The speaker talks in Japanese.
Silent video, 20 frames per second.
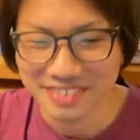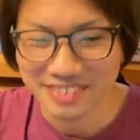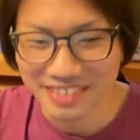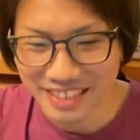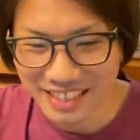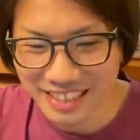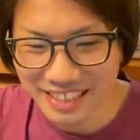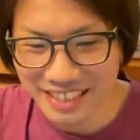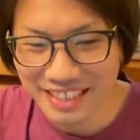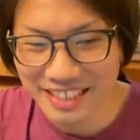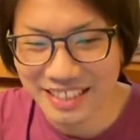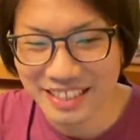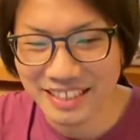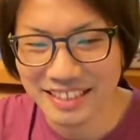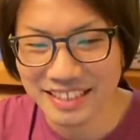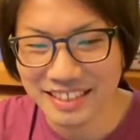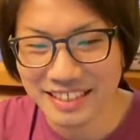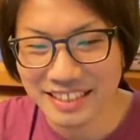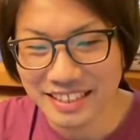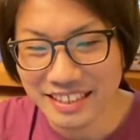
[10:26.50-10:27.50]
ね、
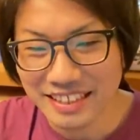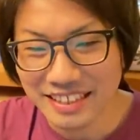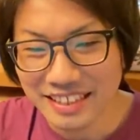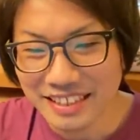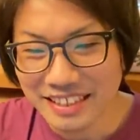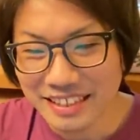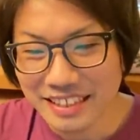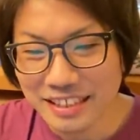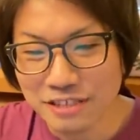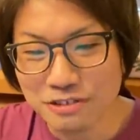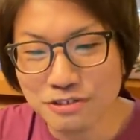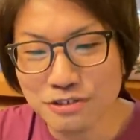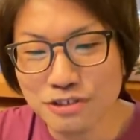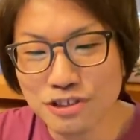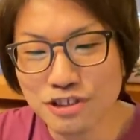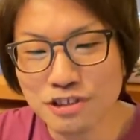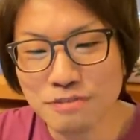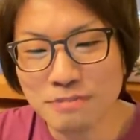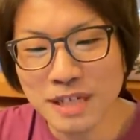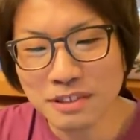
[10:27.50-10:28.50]
で
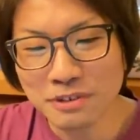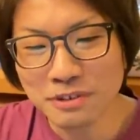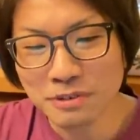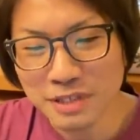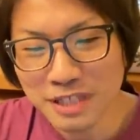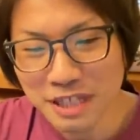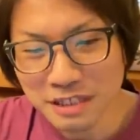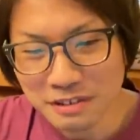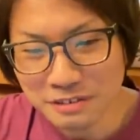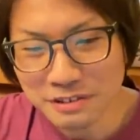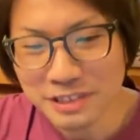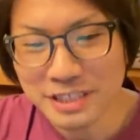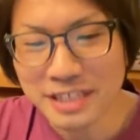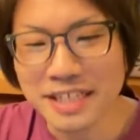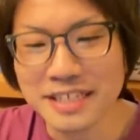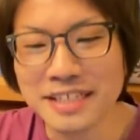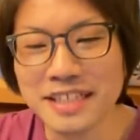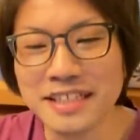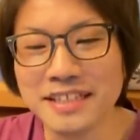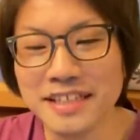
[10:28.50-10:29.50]
YouTuber はとにかく否
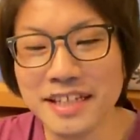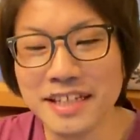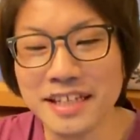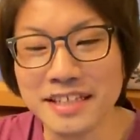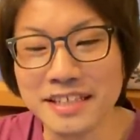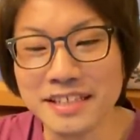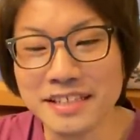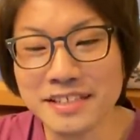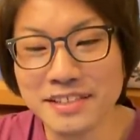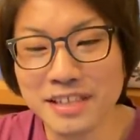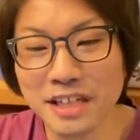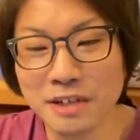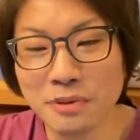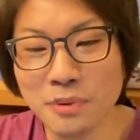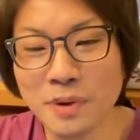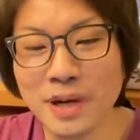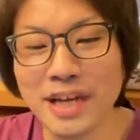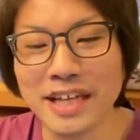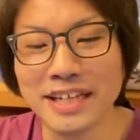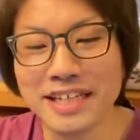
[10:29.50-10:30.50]
定的でインスタの
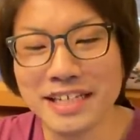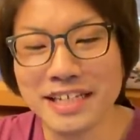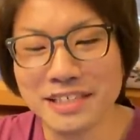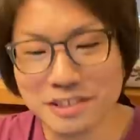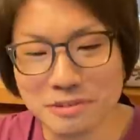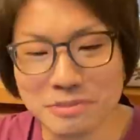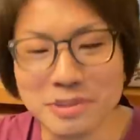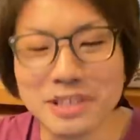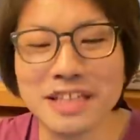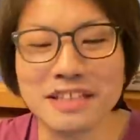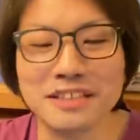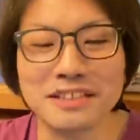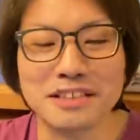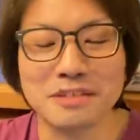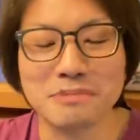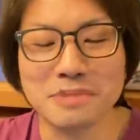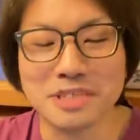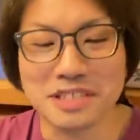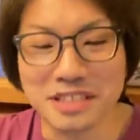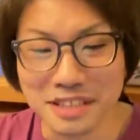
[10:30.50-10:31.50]
方がやりやすいみたいに言っ
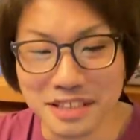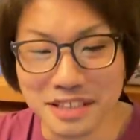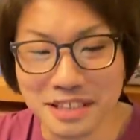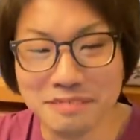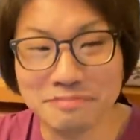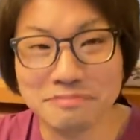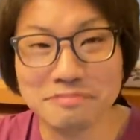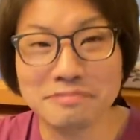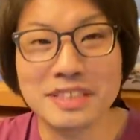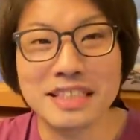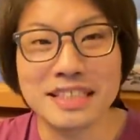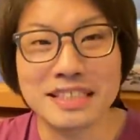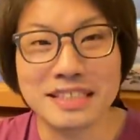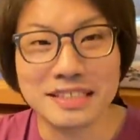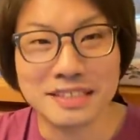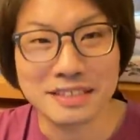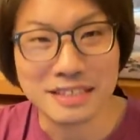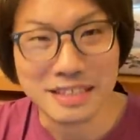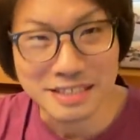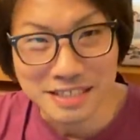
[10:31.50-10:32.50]
てましたね。
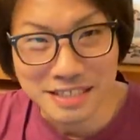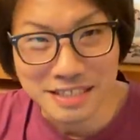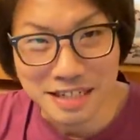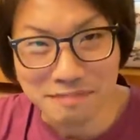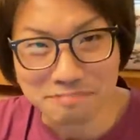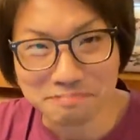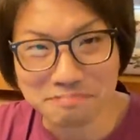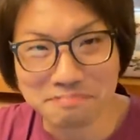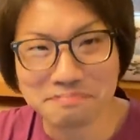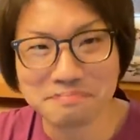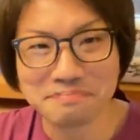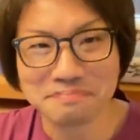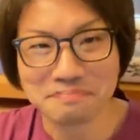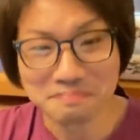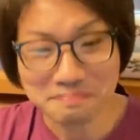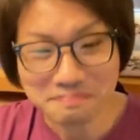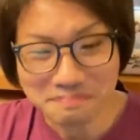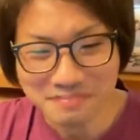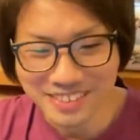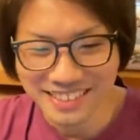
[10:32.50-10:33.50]
失礼しました。
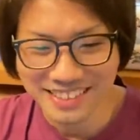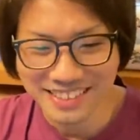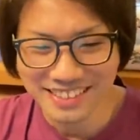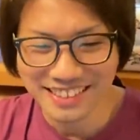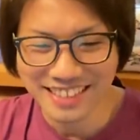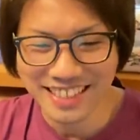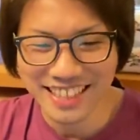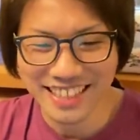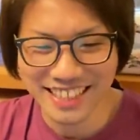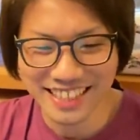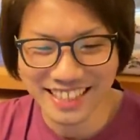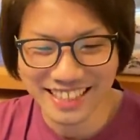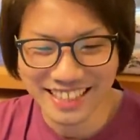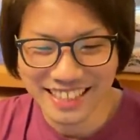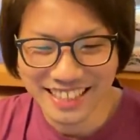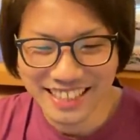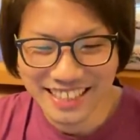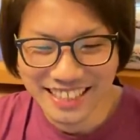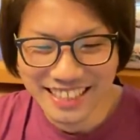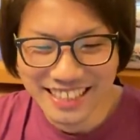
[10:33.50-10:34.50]
で、
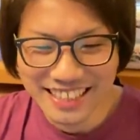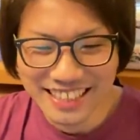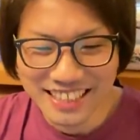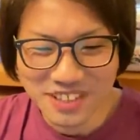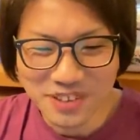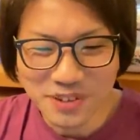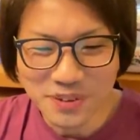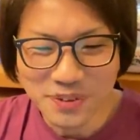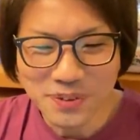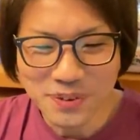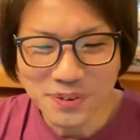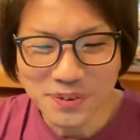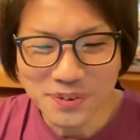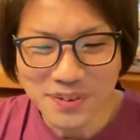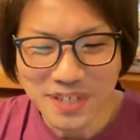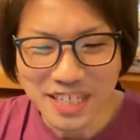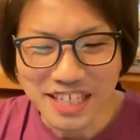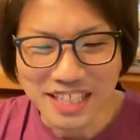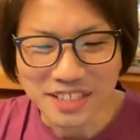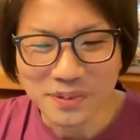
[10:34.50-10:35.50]
朗読
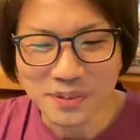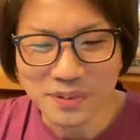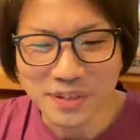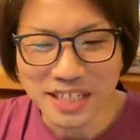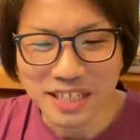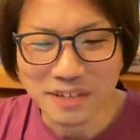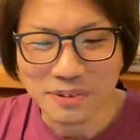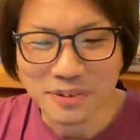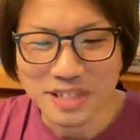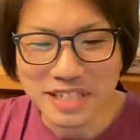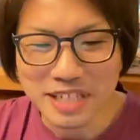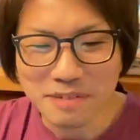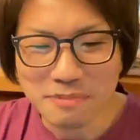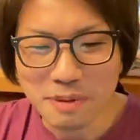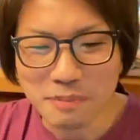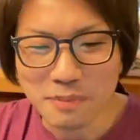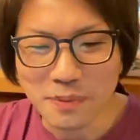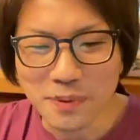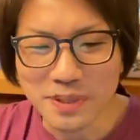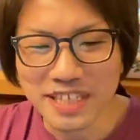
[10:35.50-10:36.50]
は許可が下りれ
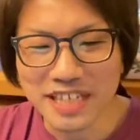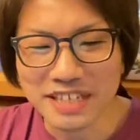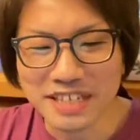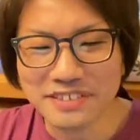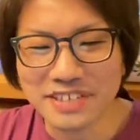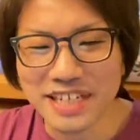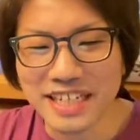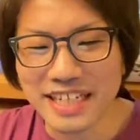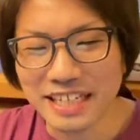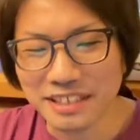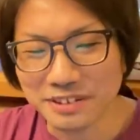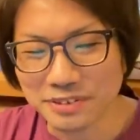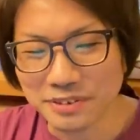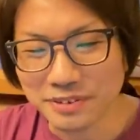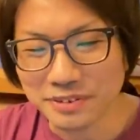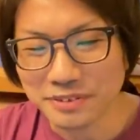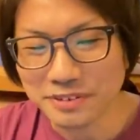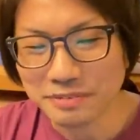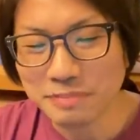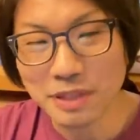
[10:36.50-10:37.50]
ばもう一回くらいやると。
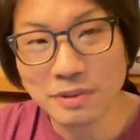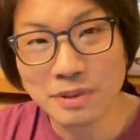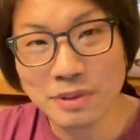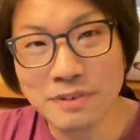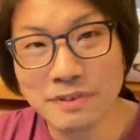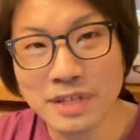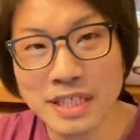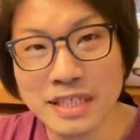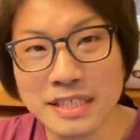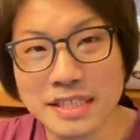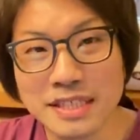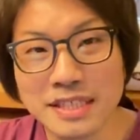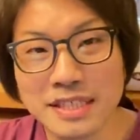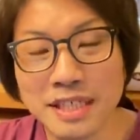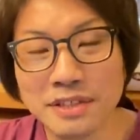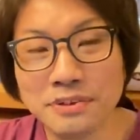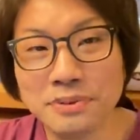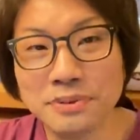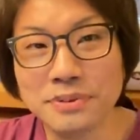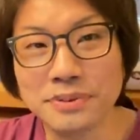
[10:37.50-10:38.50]
まあ、これは
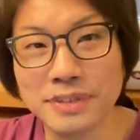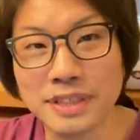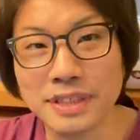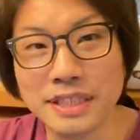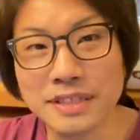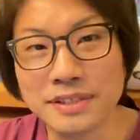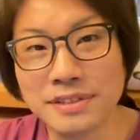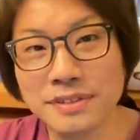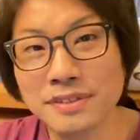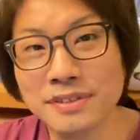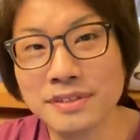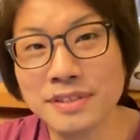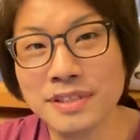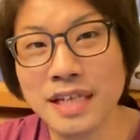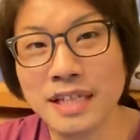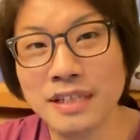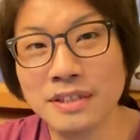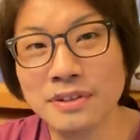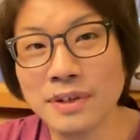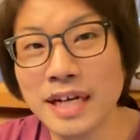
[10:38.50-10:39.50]
インスタの方でつんく
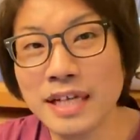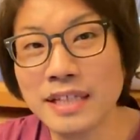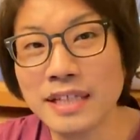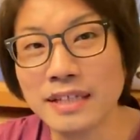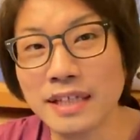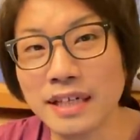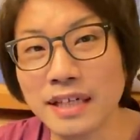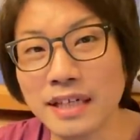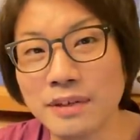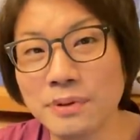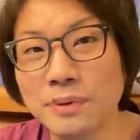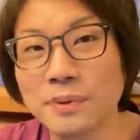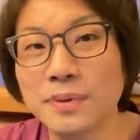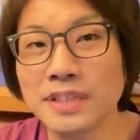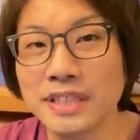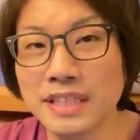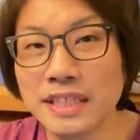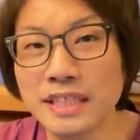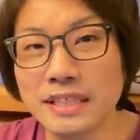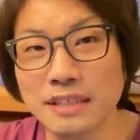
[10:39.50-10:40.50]
さんの書いた絵
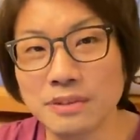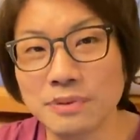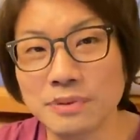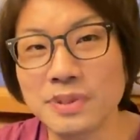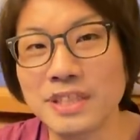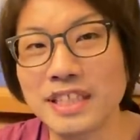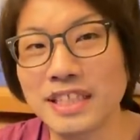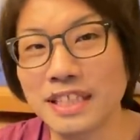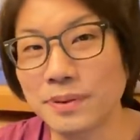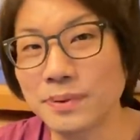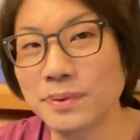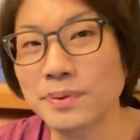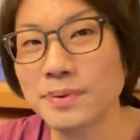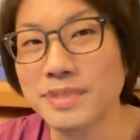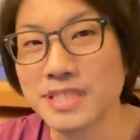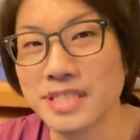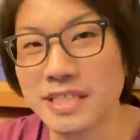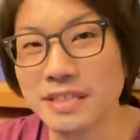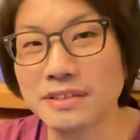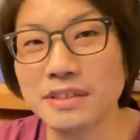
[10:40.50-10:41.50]
本に本人が朗
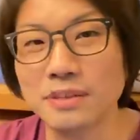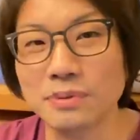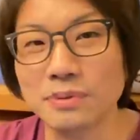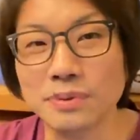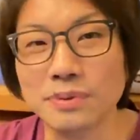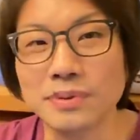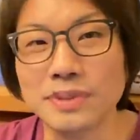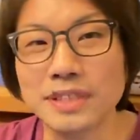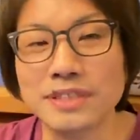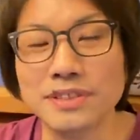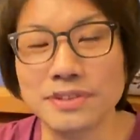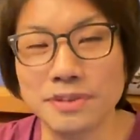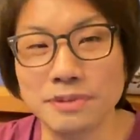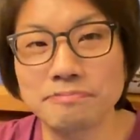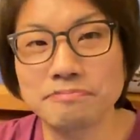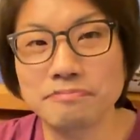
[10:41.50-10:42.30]
読してるってことですよ。